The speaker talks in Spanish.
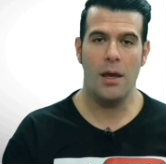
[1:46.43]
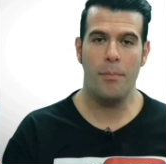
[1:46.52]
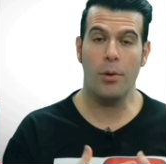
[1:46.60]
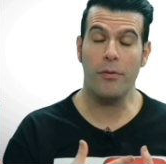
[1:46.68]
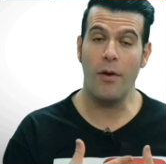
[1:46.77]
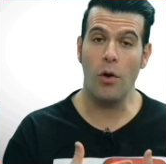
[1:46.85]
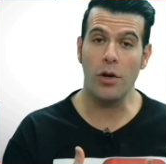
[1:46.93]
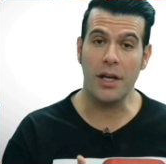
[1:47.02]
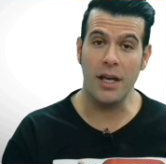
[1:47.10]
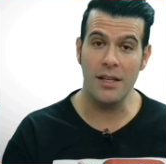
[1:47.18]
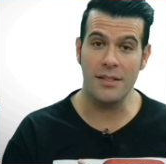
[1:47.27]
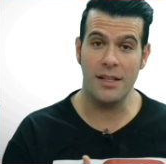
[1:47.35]
Eh, por favor,
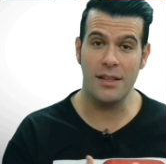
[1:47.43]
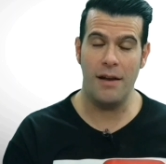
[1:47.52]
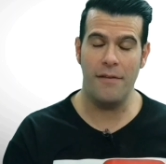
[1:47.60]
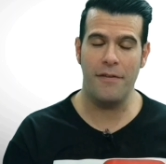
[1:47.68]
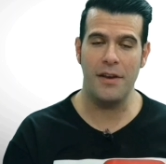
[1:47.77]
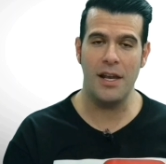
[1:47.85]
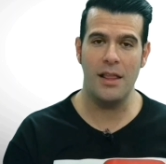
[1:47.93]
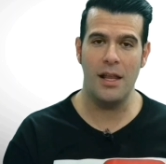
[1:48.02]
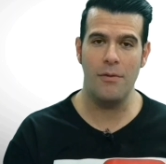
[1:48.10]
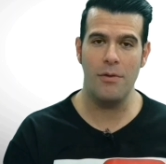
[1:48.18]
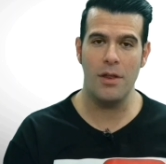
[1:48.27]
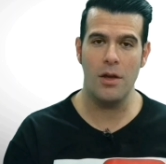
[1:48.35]
quédense hasta el final
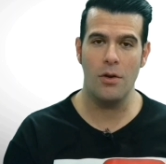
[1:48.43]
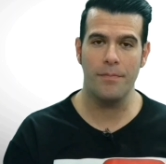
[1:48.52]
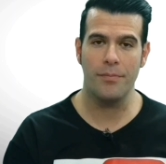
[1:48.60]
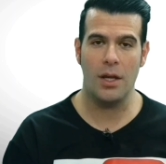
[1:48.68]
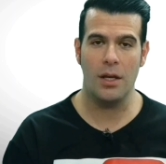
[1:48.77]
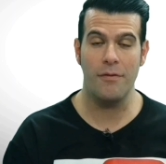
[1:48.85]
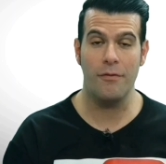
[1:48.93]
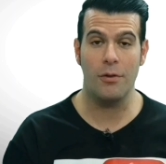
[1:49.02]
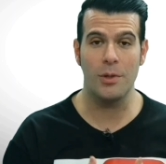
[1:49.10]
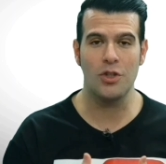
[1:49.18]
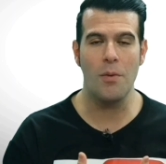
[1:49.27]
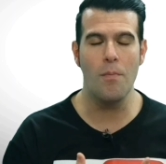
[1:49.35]
del video. Esta
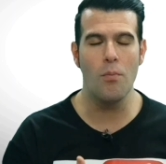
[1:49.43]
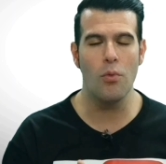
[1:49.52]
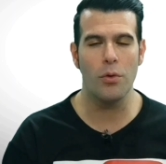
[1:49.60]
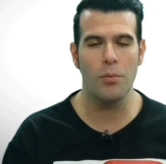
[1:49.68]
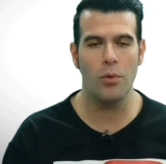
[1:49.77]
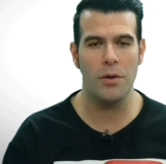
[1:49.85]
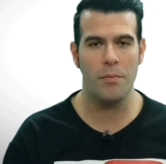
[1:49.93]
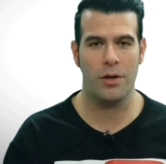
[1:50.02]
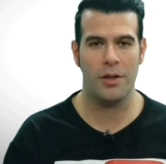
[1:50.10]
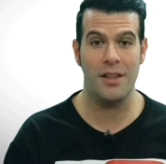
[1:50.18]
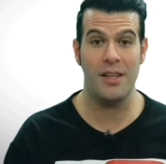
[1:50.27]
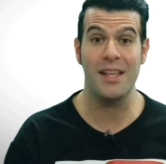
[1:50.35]
información es muy, muy
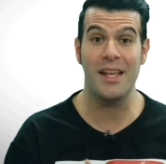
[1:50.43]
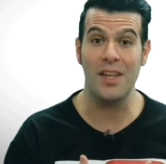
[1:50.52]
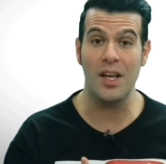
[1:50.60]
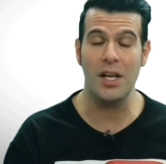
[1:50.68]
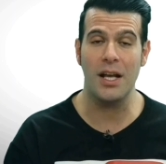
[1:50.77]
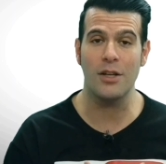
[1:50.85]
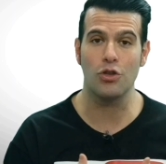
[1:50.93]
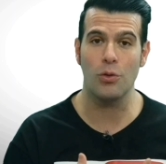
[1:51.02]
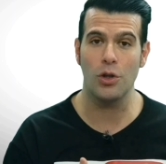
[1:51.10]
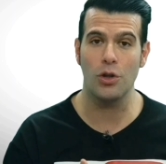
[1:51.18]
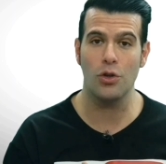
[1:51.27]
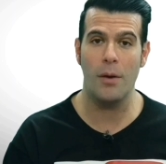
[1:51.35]
importante. Esta técnica,
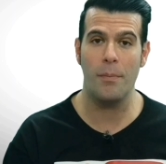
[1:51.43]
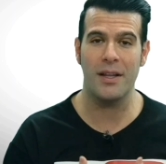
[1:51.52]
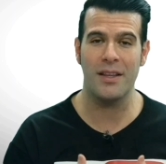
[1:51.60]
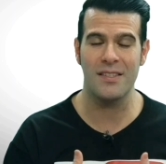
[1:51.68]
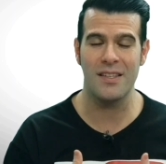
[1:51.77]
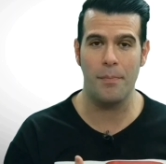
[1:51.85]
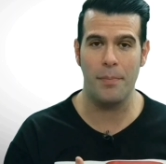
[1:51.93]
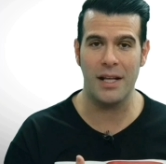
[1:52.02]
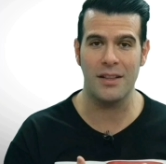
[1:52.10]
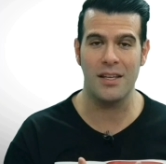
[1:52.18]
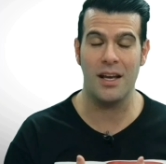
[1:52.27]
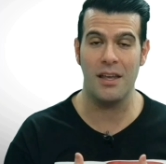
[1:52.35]
sobre todo, aparte de ser
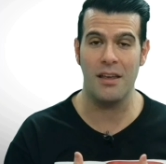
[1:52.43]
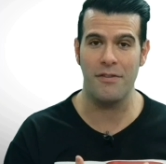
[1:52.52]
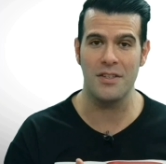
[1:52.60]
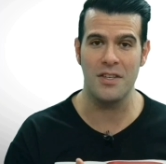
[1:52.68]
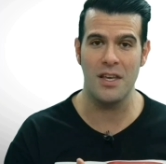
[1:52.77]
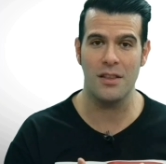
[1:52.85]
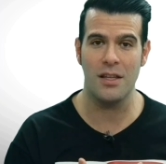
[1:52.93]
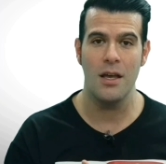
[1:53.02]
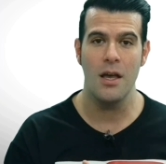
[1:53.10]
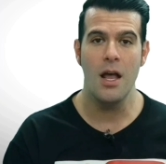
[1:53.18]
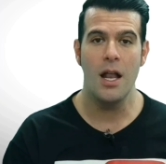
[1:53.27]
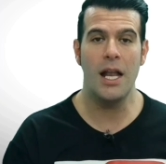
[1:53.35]
práctica y
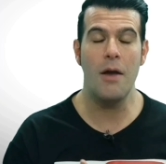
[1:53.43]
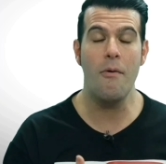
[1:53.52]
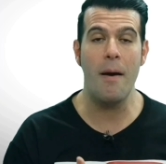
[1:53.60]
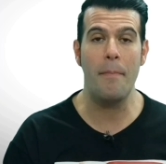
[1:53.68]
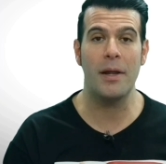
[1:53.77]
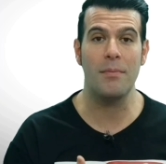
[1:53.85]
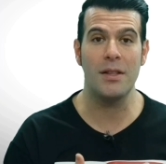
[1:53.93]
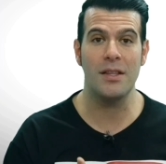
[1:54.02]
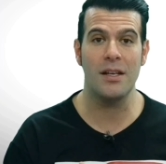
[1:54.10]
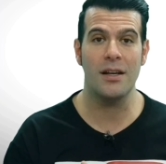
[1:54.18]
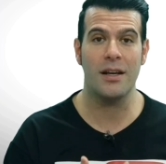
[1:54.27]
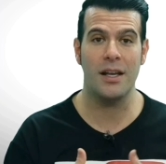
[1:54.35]
eficiente, les va a
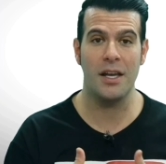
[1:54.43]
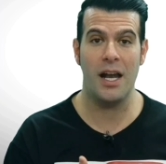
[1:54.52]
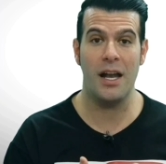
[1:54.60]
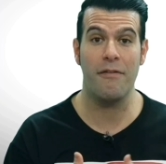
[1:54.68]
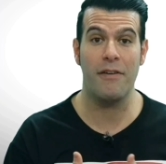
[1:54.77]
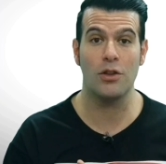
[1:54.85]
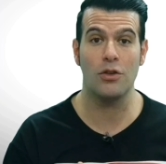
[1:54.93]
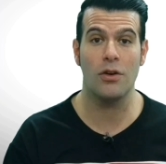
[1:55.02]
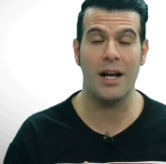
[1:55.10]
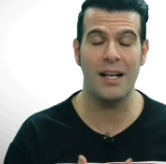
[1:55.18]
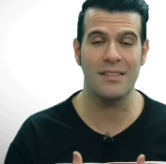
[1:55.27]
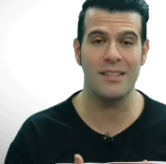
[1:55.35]
permitir generar
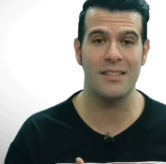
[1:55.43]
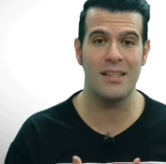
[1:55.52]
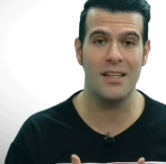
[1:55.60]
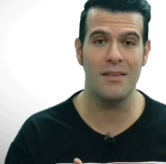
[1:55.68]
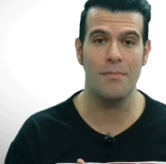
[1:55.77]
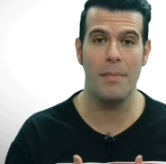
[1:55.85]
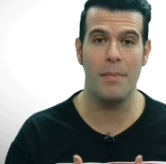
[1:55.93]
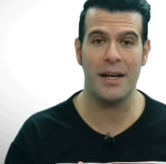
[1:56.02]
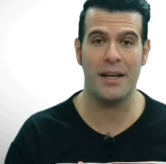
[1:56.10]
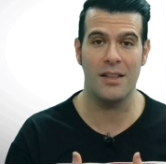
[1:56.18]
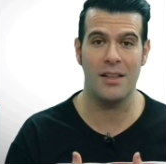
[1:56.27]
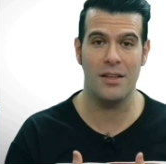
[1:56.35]
efectos casi sin
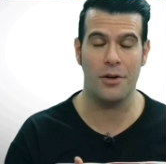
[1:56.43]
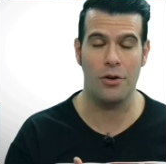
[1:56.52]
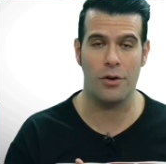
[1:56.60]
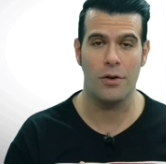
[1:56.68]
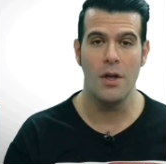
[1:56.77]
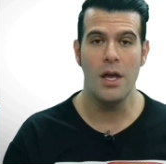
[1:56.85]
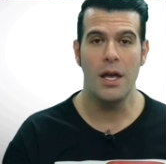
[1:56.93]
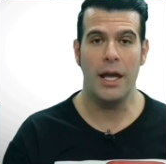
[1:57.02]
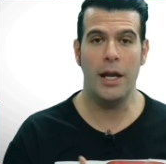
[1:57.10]
margen de error.